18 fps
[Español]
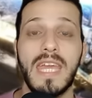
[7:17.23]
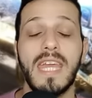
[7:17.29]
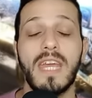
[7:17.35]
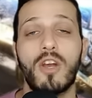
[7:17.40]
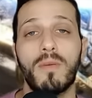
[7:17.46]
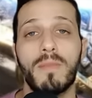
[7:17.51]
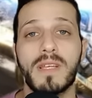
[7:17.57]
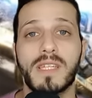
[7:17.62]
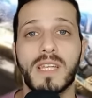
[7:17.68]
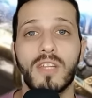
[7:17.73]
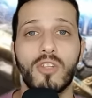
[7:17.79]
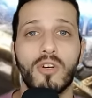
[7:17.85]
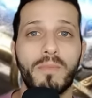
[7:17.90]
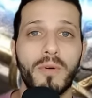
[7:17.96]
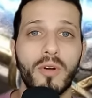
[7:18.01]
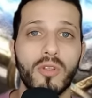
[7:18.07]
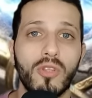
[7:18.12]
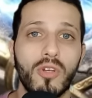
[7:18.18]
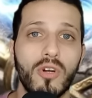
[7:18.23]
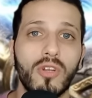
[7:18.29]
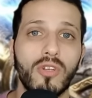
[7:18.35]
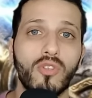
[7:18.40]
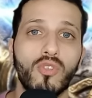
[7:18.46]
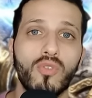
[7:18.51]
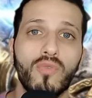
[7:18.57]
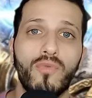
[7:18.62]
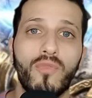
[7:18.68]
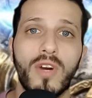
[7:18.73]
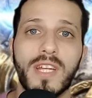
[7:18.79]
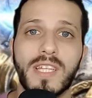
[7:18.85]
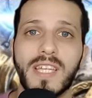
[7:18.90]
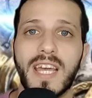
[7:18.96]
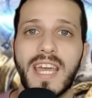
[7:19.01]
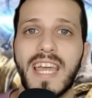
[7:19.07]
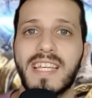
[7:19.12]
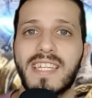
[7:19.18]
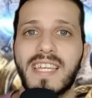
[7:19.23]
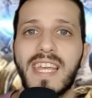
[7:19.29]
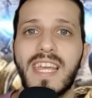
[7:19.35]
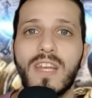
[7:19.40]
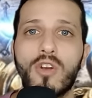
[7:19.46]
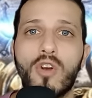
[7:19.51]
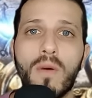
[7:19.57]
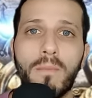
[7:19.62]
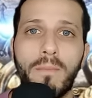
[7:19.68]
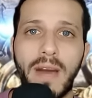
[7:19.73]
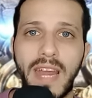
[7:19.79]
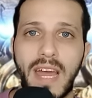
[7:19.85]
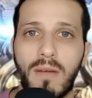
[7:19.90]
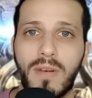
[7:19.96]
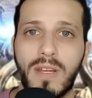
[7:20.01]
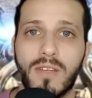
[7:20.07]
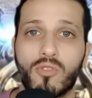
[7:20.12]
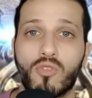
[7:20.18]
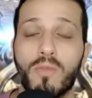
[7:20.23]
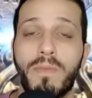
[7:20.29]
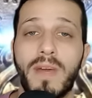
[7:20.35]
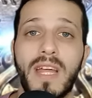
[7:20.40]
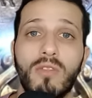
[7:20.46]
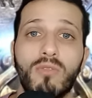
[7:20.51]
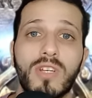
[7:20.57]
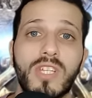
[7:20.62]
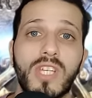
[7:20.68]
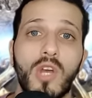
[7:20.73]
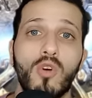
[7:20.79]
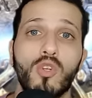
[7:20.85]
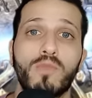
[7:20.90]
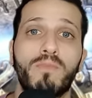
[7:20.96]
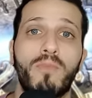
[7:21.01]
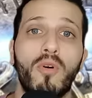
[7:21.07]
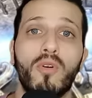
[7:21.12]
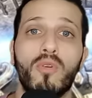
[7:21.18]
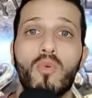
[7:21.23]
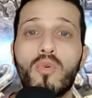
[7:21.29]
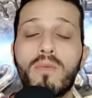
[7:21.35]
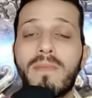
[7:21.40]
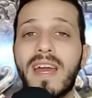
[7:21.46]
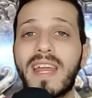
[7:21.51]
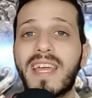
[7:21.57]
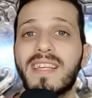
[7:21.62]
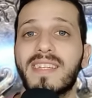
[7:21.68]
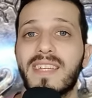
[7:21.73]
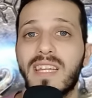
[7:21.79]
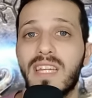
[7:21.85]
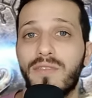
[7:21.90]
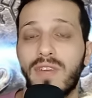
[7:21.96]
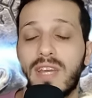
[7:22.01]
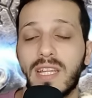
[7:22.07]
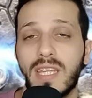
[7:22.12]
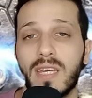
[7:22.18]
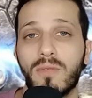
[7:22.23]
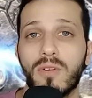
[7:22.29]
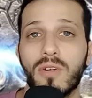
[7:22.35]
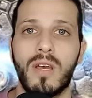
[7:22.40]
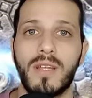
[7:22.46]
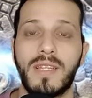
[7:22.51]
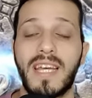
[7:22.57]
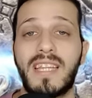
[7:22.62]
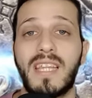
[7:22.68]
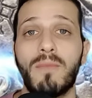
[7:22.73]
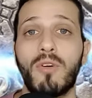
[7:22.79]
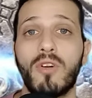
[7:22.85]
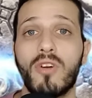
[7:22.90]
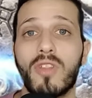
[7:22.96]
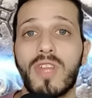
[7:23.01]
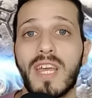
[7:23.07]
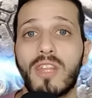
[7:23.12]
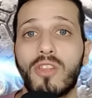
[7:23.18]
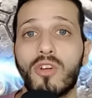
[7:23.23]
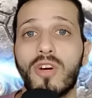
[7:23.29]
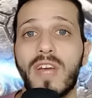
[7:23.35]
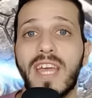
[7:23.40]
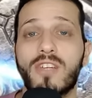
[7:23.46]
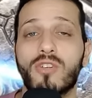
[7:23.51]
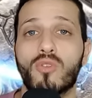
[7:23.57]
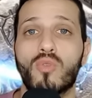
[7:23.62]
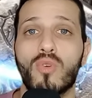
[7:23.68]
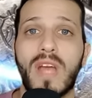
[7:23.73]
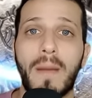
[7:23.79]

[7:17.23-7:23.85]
Y comenzando por Thor, su fuerza es incomparable, superando a Zeus por un margen significativo. Testimonio de esto es su